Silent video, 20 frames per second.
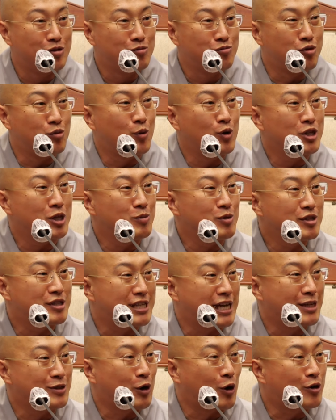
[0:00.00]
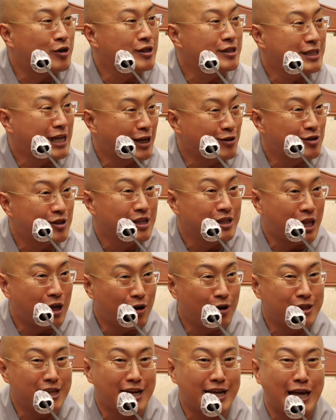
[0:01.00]
부모님은 그냥 너를
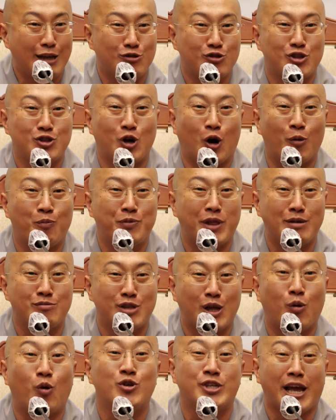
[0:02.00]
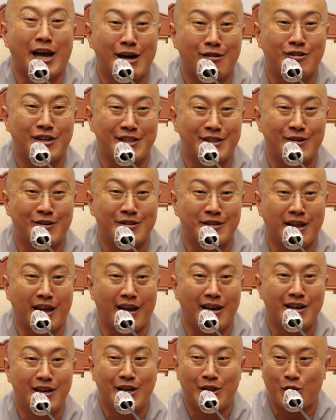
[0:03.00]
태어나게 해주신 업 때문에 고생하고 있는 건데
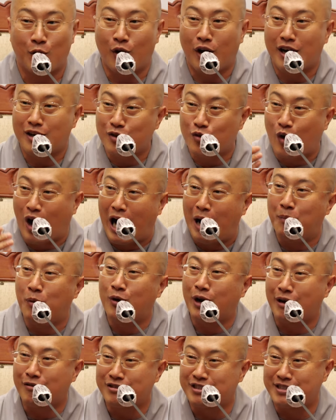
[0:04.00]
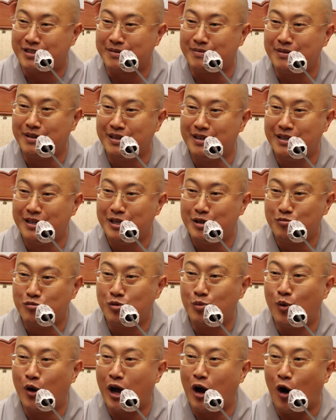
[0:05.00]
너가 그 과보라고 지금
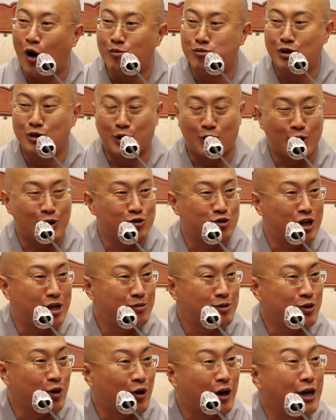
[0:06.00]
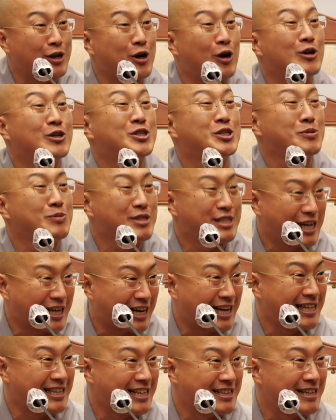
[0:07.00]
부모의 업을 덜어주려면 너가 열심히
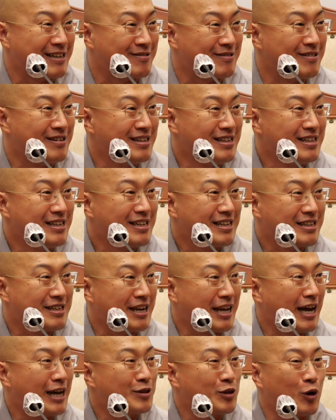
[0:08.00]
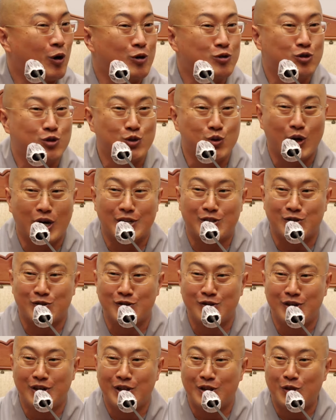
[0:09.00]
살아야 된다고 그래야 너도
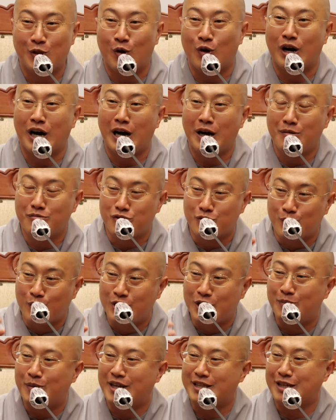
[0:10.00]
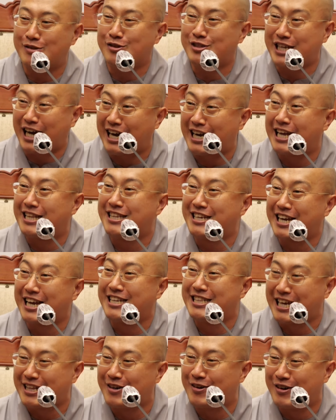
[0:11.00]
좋아지고 너가 부모님한테도 잘해드리게
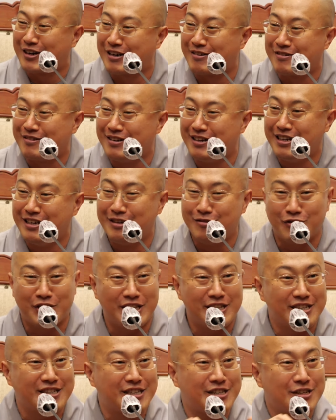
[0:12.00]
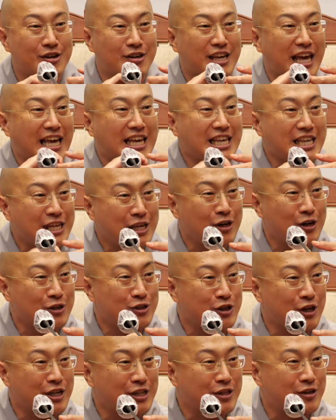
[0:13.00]
되는 거라고 우리는 그렇게
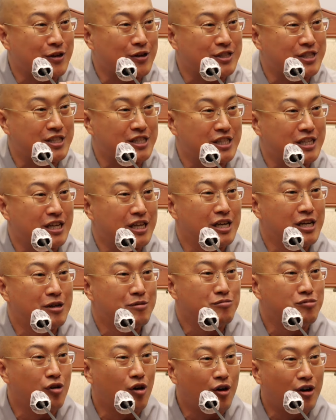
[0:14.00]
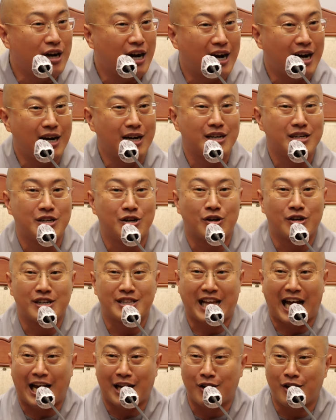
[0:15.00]
이어져 있는 것이지 무언가 그거를
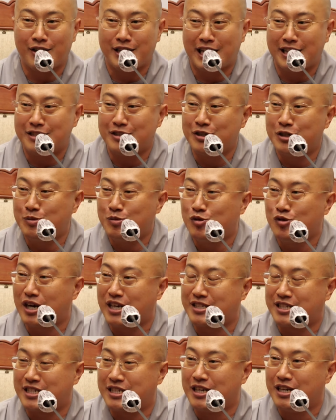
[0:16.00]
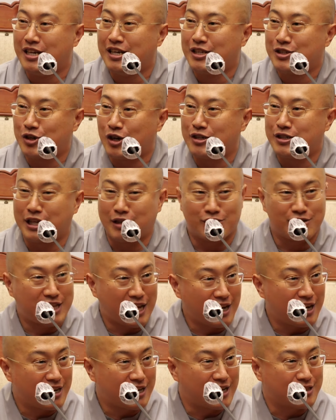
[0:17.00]
당연한 의무같이 절대로
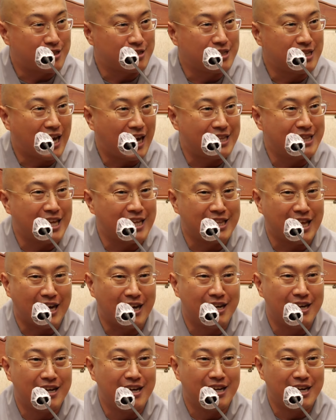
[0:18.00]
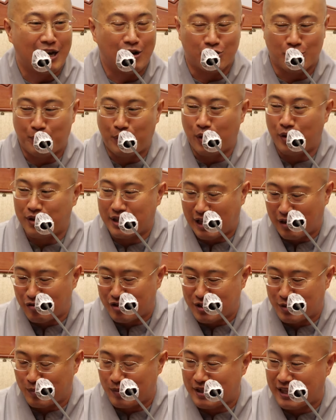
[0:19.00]
생각해서는 안 된다라고 표현을 하고
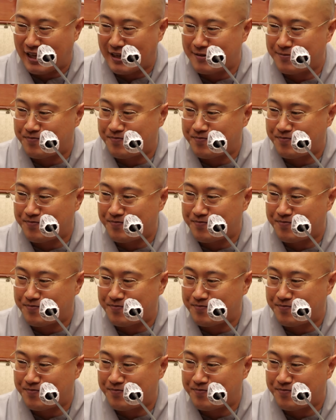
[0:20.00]
있습니다.